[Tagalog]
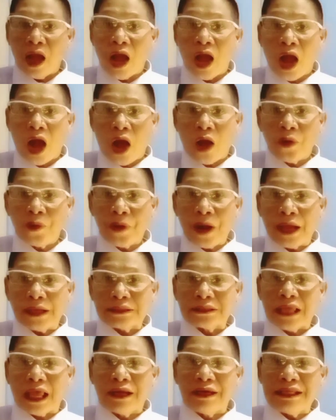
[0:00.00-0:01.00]
All right,
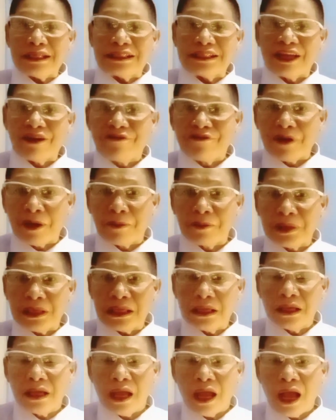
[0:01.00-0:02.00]
listen from
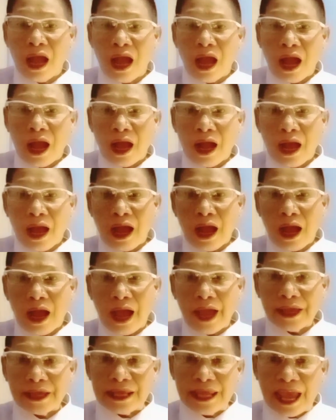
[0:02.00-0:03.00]
me.
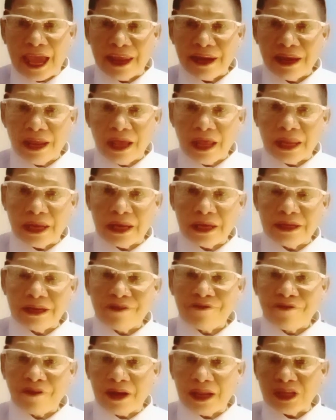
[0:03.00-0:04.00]
I gonna
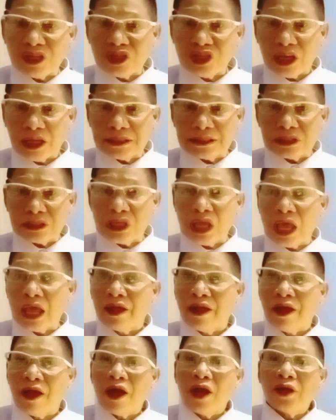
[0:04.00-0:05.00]
differentiate
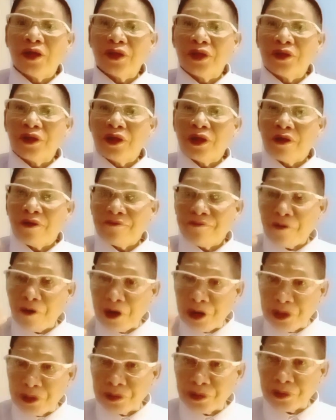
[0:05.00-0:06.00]
for
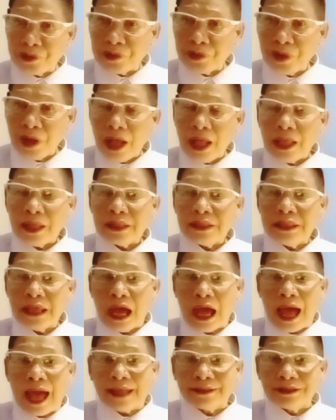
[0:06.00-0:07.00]
you the
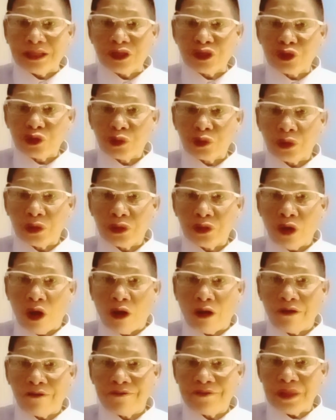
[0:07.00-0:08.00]
attitude
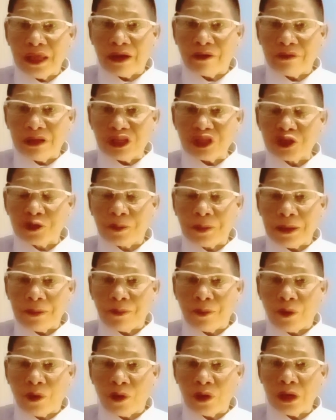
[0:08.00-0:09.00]
of the rich
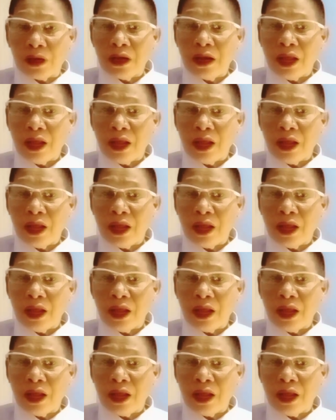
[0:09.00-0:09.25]
people